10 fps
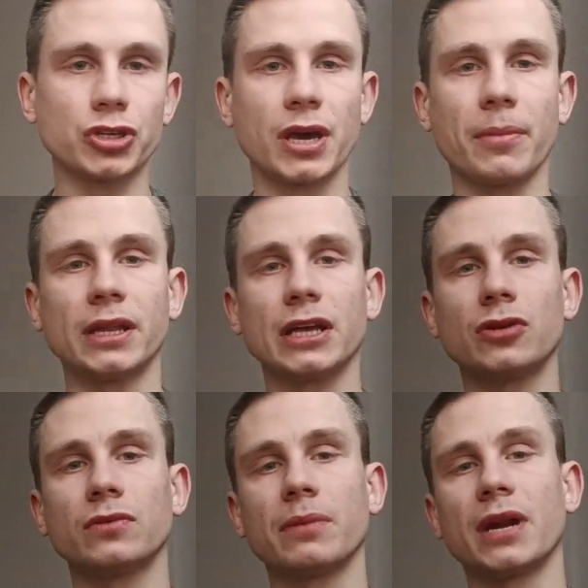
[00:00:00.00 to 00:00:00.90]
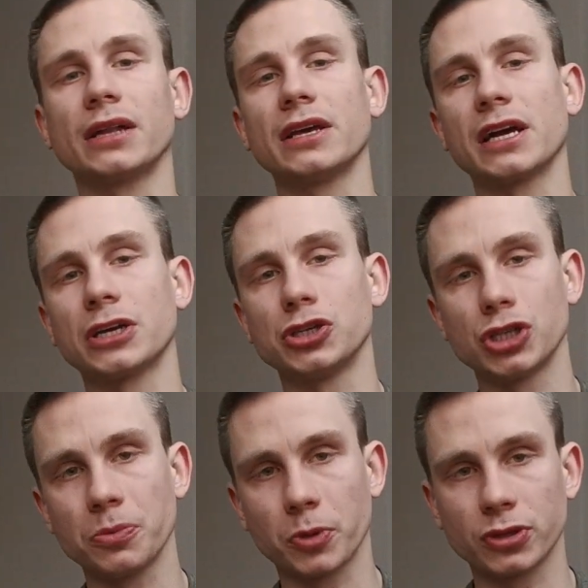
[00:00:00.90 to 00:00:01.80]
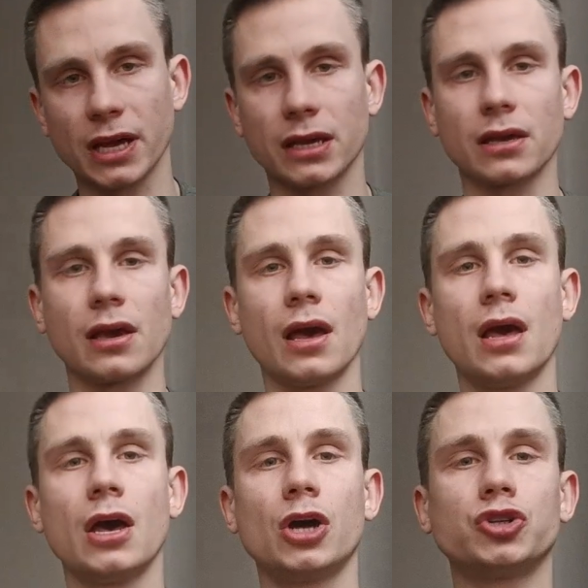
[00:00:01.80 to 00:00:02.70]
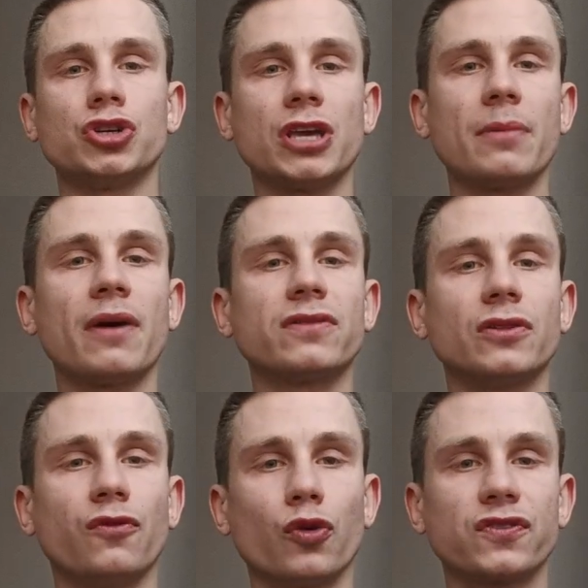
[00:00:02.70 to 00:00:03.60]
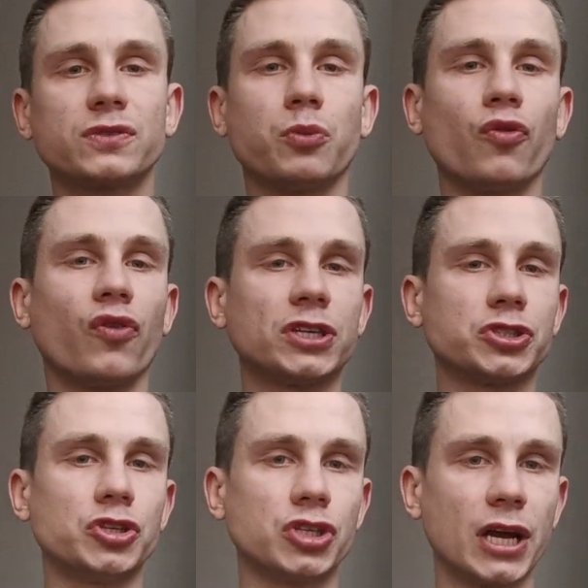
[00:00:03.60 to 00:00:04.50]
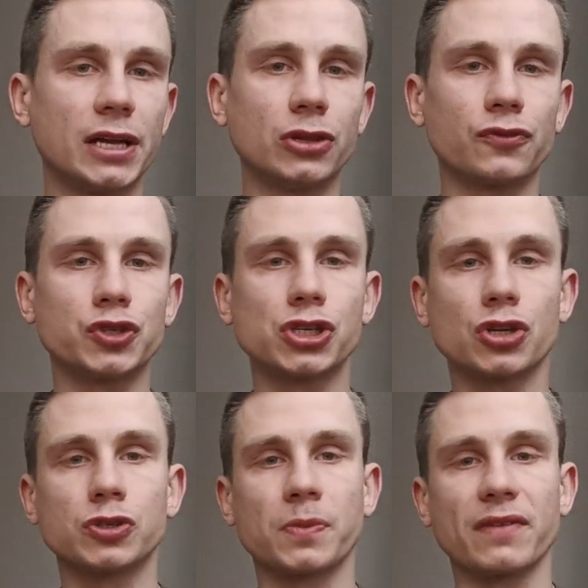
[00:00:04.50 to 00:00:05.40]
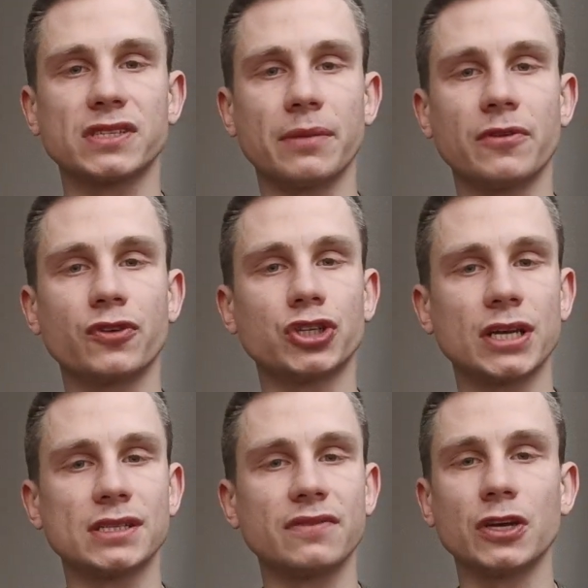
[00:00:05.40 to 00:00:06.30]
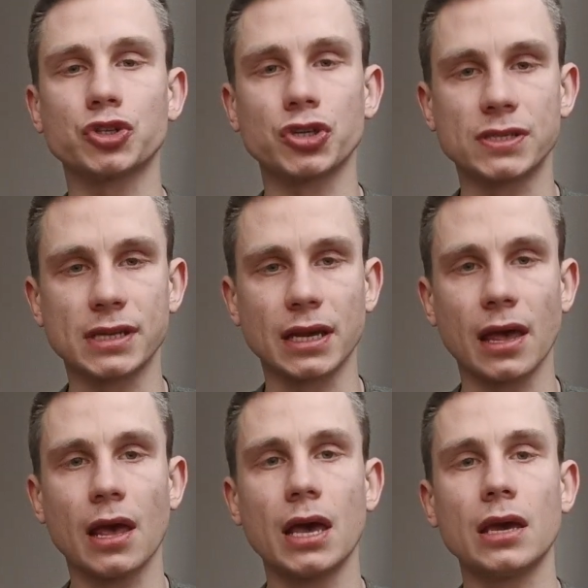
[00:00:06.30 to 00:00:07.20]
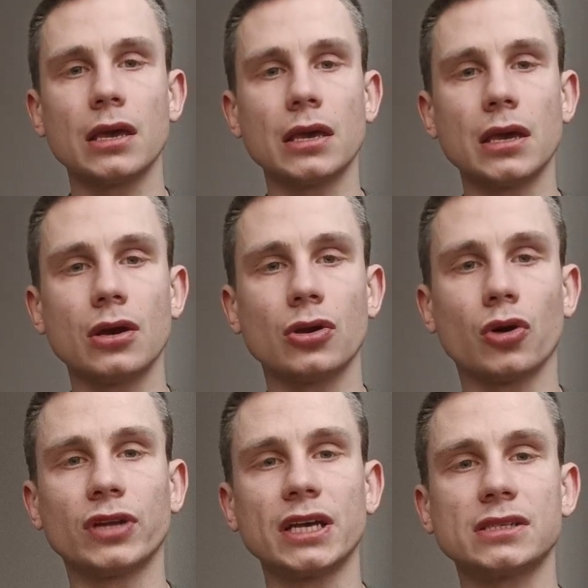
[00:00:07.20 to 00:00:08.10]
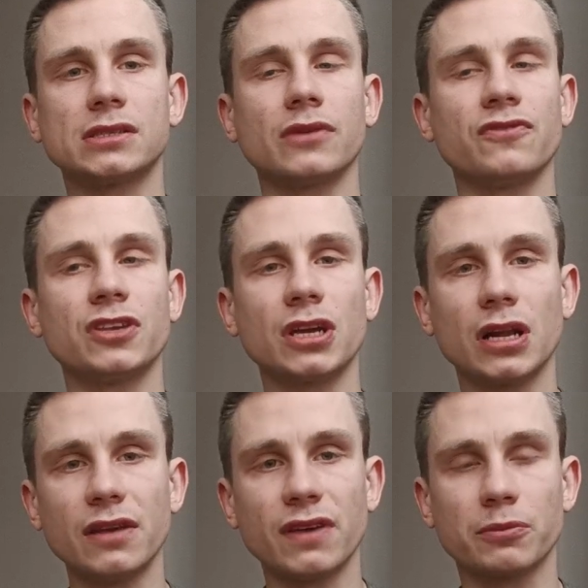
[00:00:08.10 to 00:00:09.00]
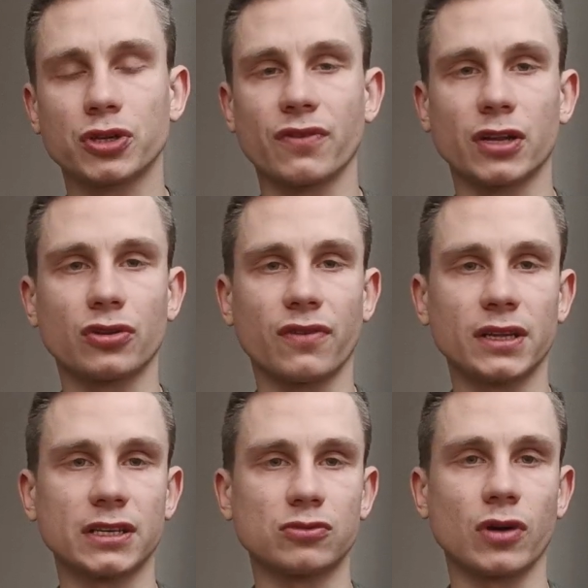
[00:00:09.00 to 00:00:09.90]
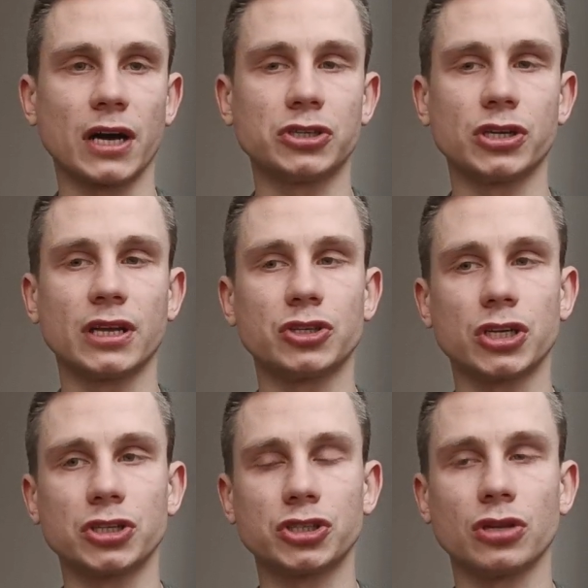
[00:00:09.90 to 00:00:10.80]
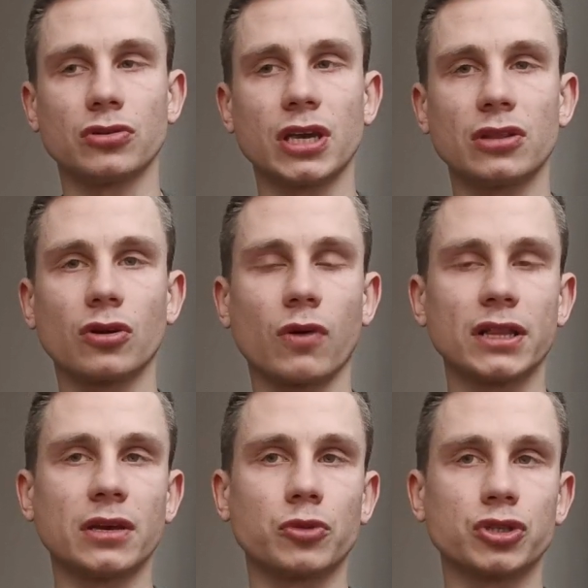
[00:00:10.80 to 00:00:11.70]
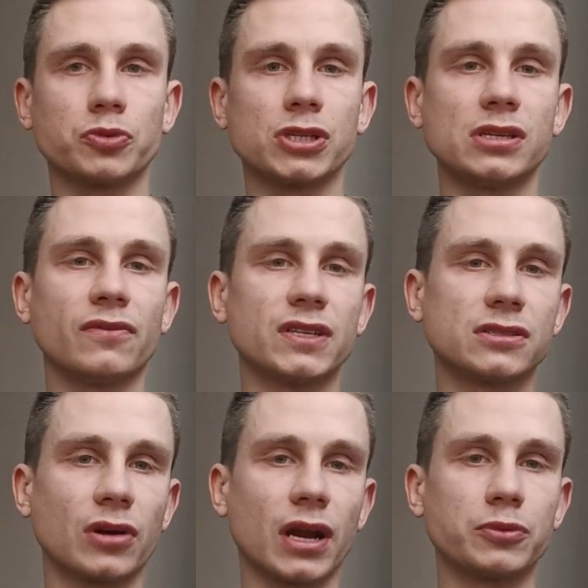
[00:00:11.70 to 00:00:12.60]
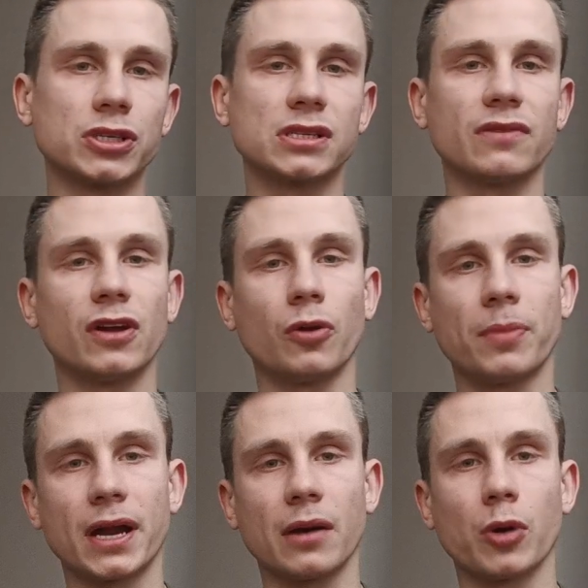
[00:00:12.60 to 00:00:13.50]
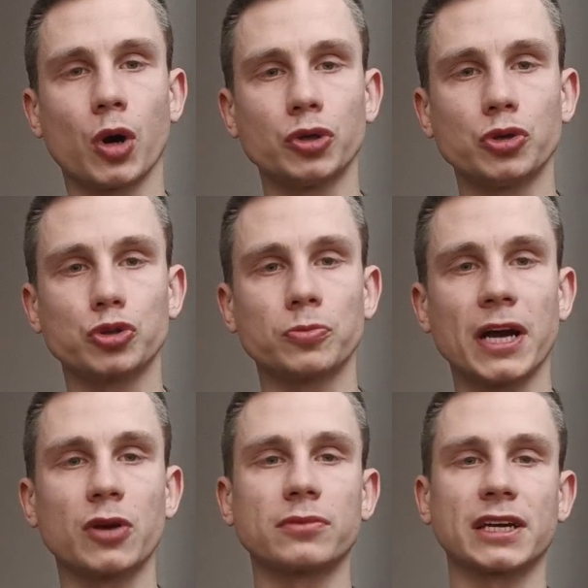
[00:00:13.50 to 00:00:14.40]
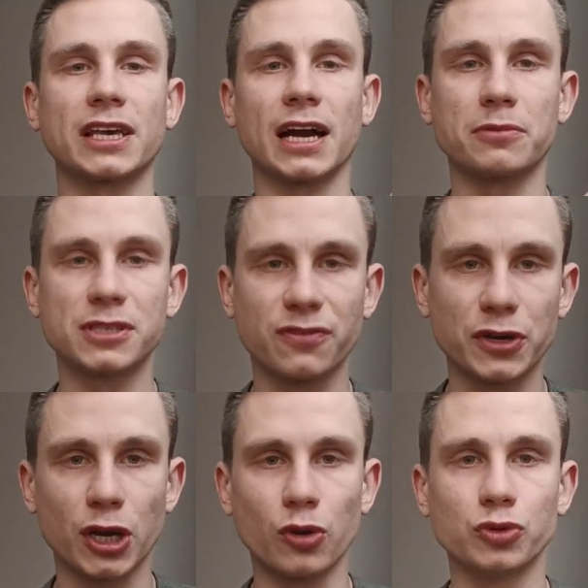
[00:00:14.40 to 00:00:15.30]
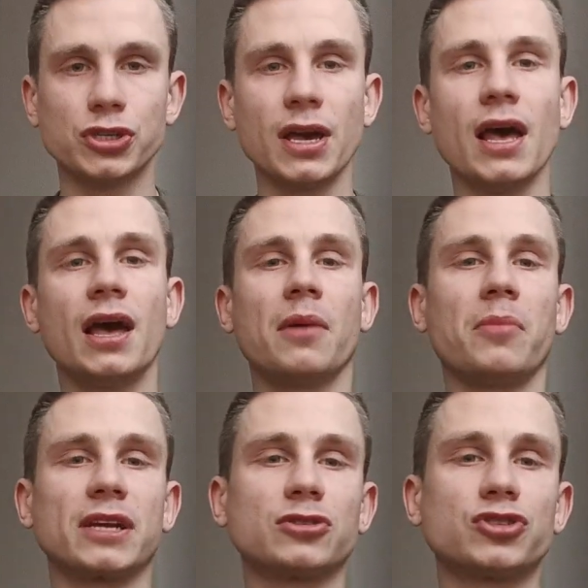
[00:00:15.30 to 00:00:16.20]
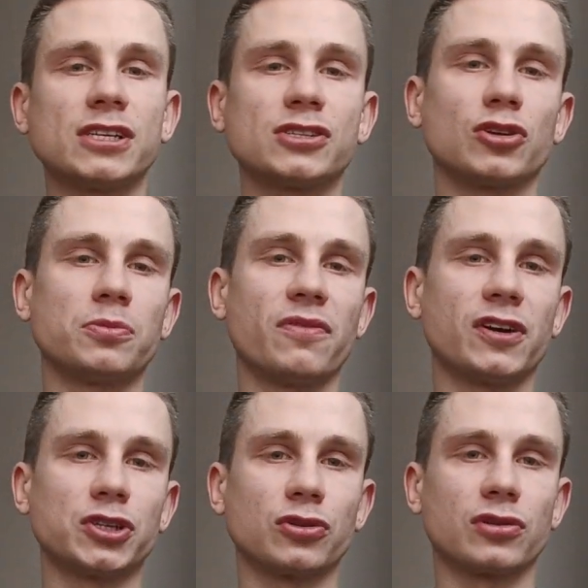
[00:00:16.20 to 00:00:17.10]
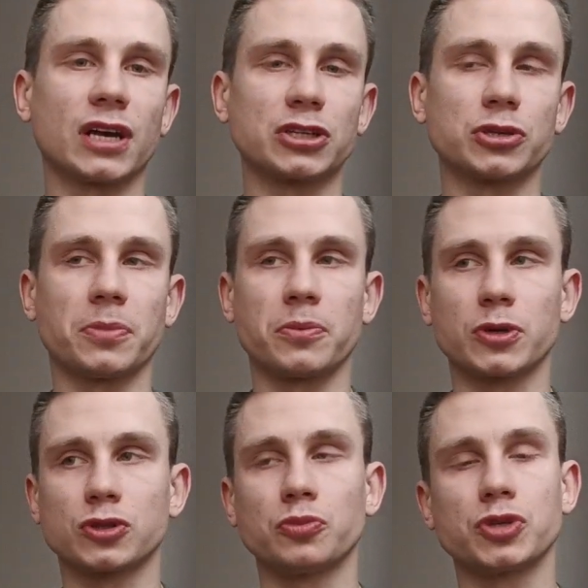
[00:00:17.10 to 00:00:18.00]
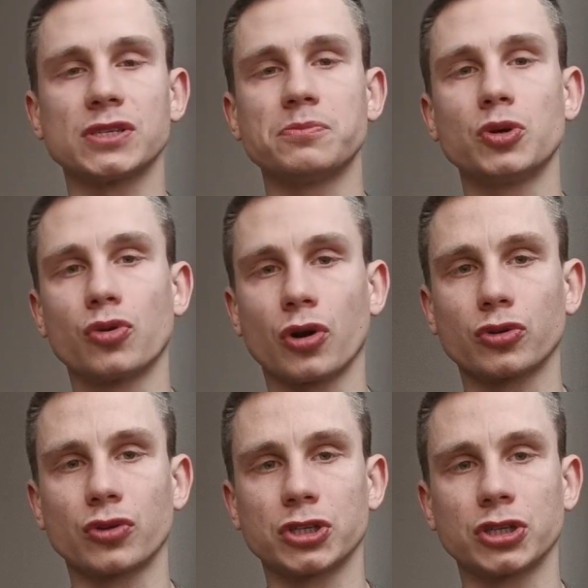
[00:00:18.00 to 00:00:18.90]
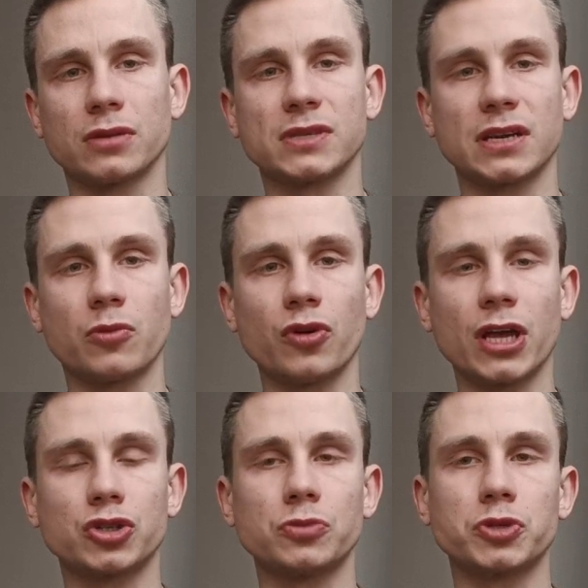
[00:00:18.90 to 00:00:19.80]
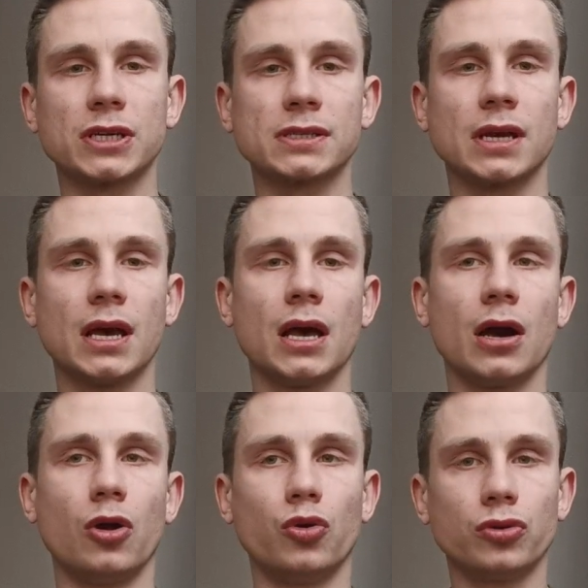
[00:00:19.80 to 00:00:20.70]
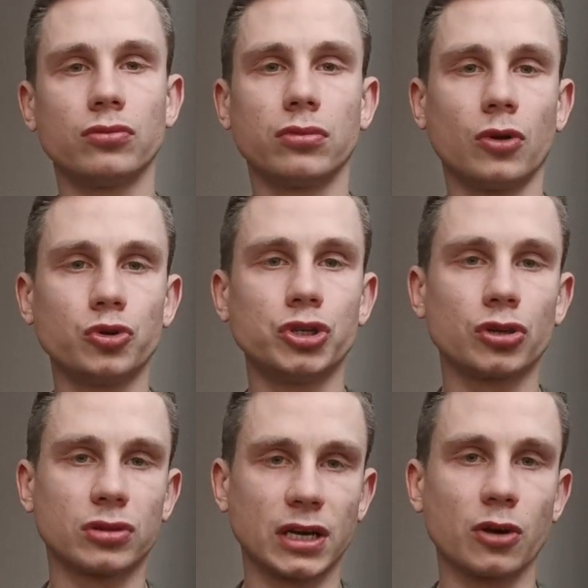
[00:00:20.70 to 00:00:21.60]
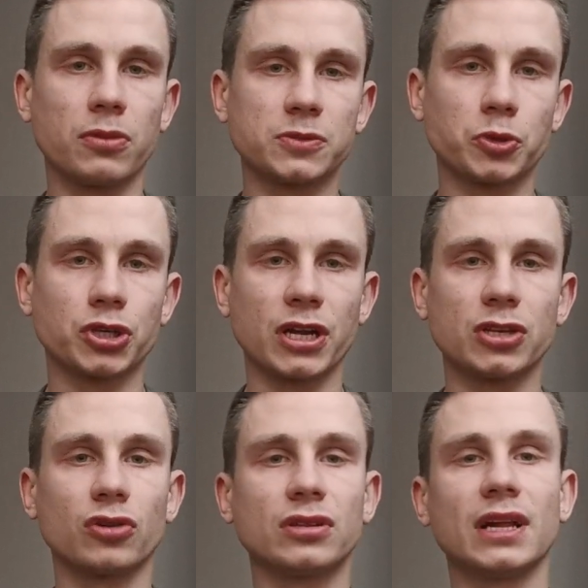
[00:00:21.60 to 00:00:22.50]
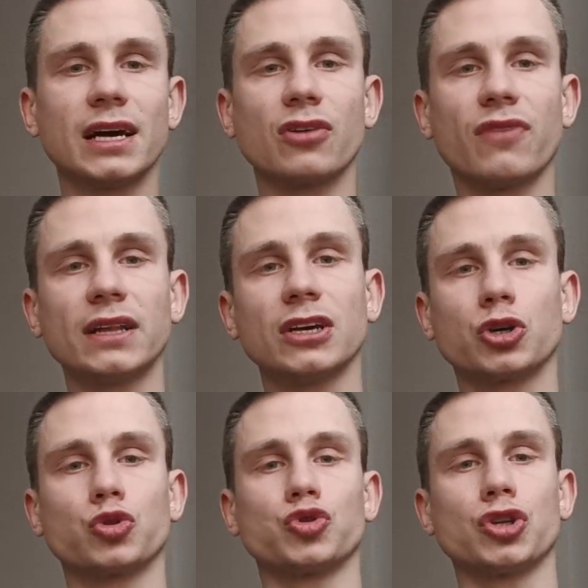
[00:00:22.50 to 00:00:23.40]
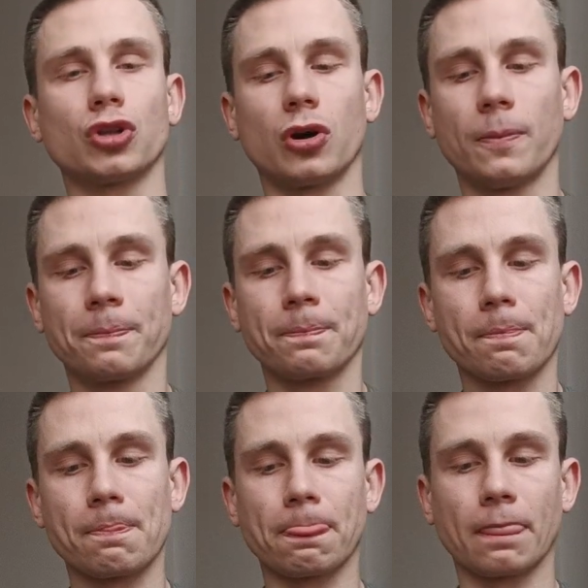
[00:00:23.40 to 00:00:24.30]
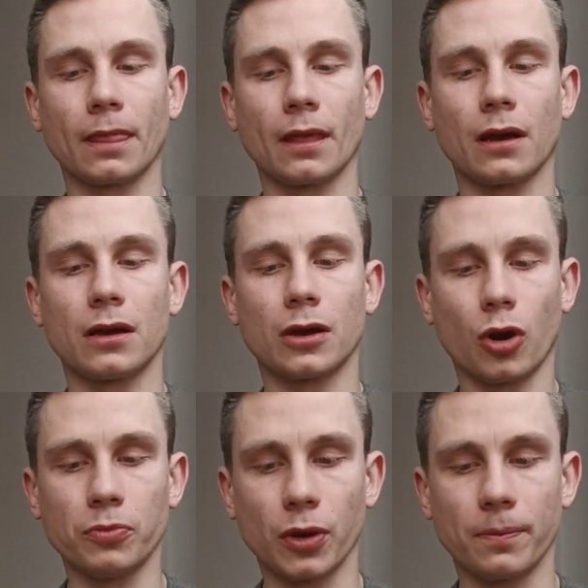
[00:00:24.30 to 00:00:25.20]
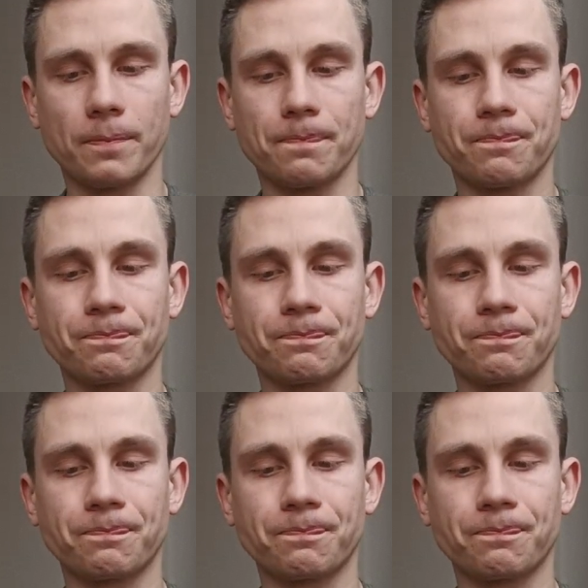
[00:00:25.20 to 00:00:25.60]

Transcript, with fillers: czy nie ma na nią nabranej jakiejś hipoteki, czy nie ma dwóch współwłaścicieli. To wszystko sprawdzamy w księdze wieczystej i ona jest wnikliwie przewertowana, słuchajcie, najczęściej, no nie dokładnie może przez inwestora, przez dewelopera, bo oni już mają tak jakby swoich ludzi. Bardzo często odbywa się to tak, że po prostu przez biuro, które się tym zajmuje, czy przez lu ludzi od tego bezpośrednio oddelegowanych, którzy to y, robią.